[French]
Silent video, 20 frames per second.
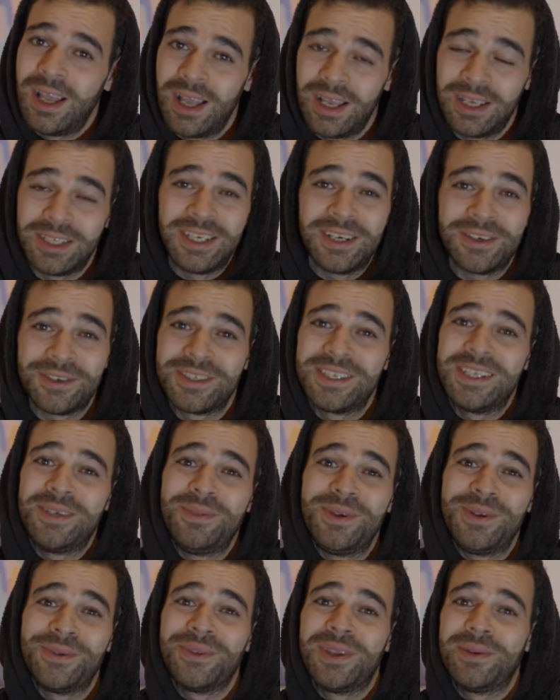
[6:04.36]
à 46
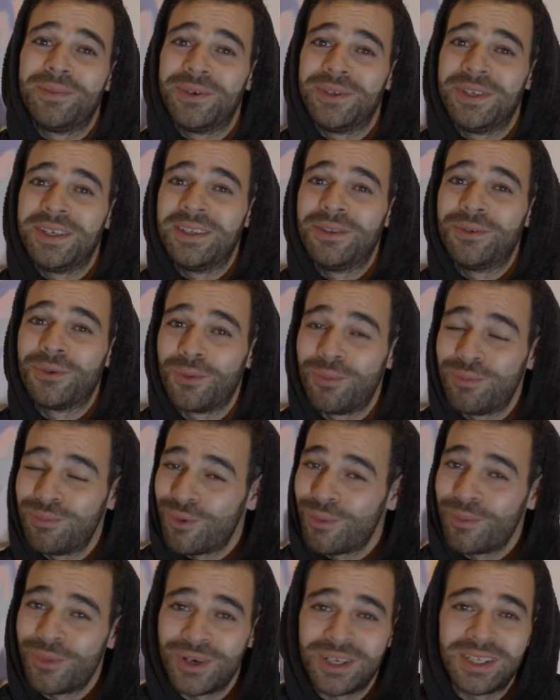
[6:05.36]
millions d'abonnés. Donc
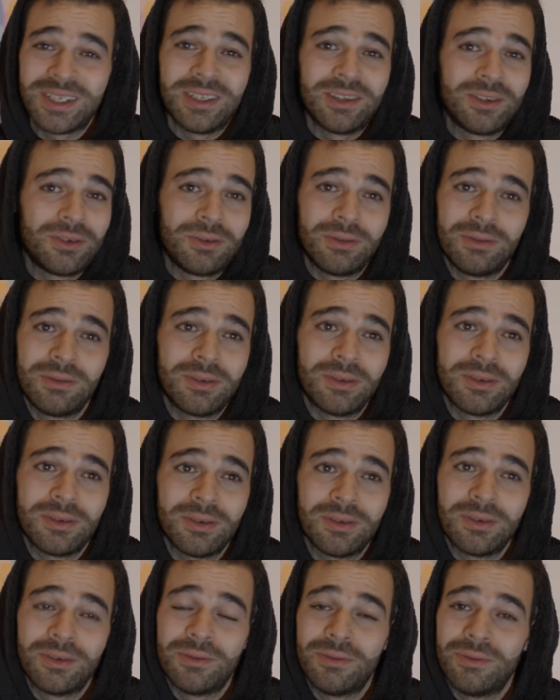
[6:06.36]
pour moi, c'est
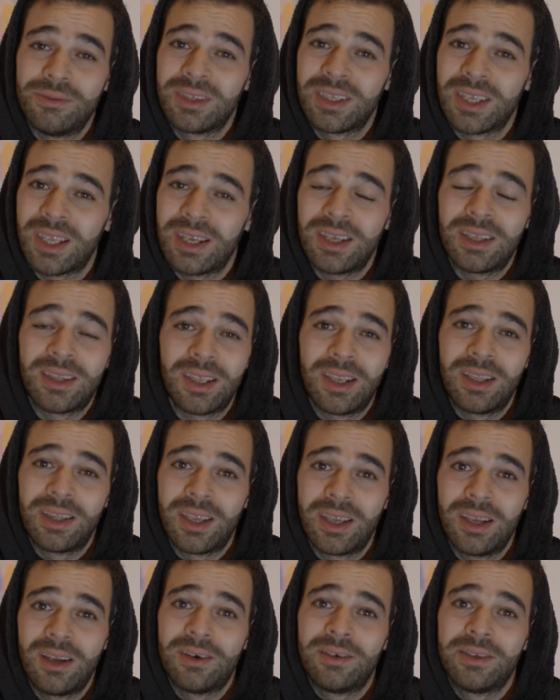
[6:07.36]
une, très très
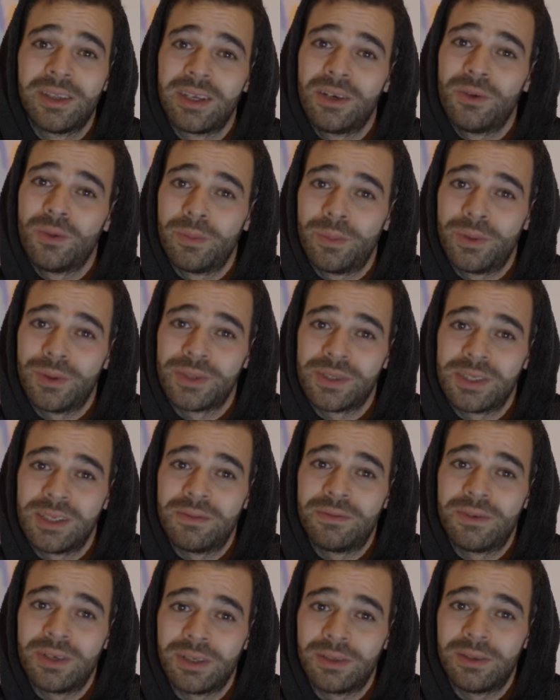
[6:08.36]
très grande récompense
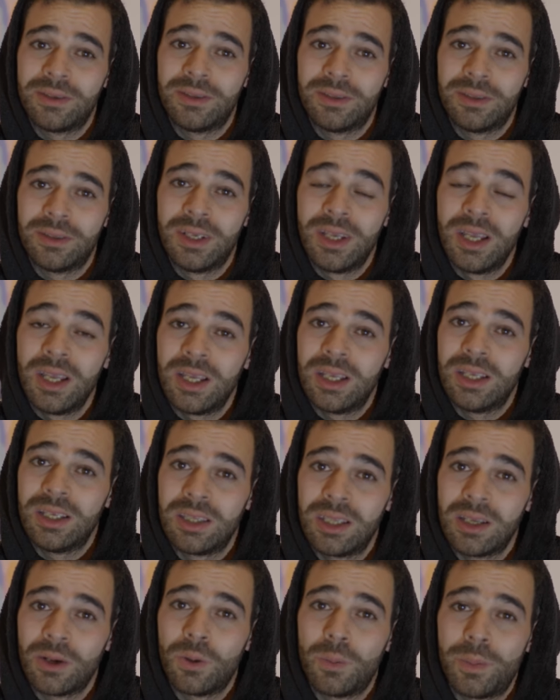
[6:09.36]
d'avoir euh,
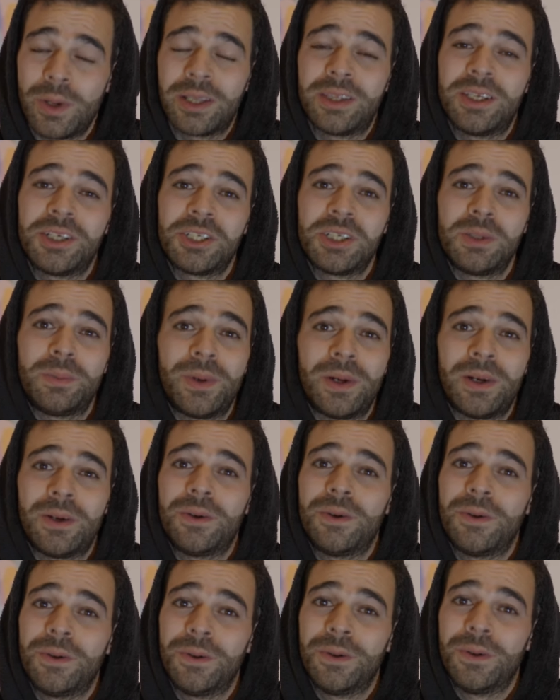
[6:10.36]
été repartagé par
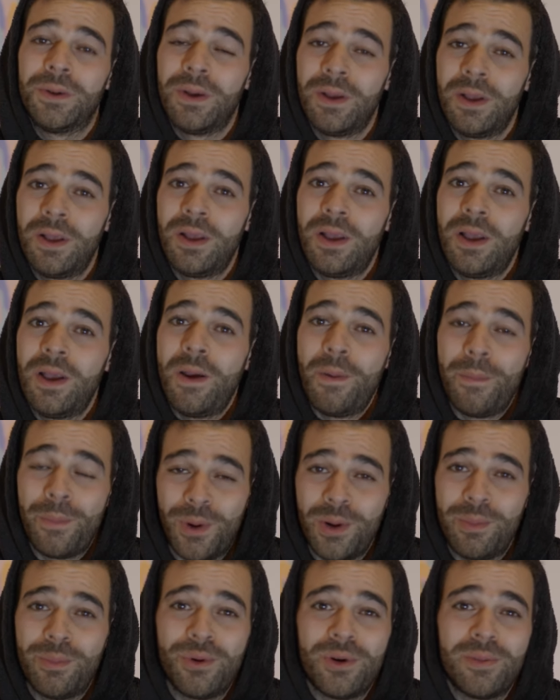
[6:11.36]
euh,
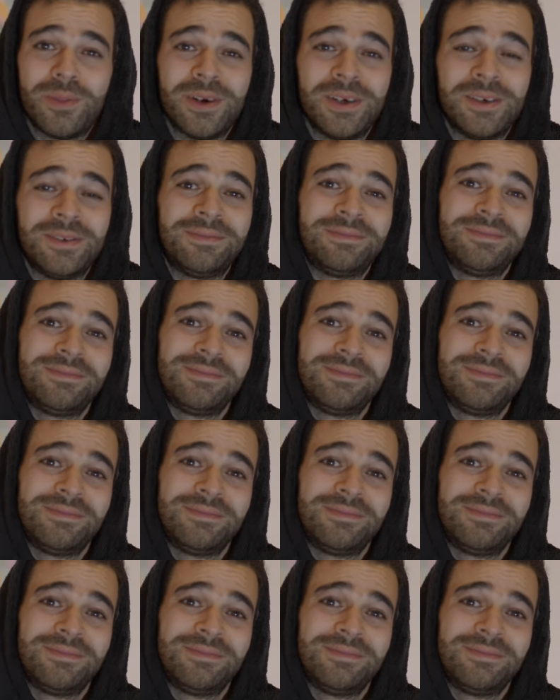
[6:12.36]
Paul Pogba.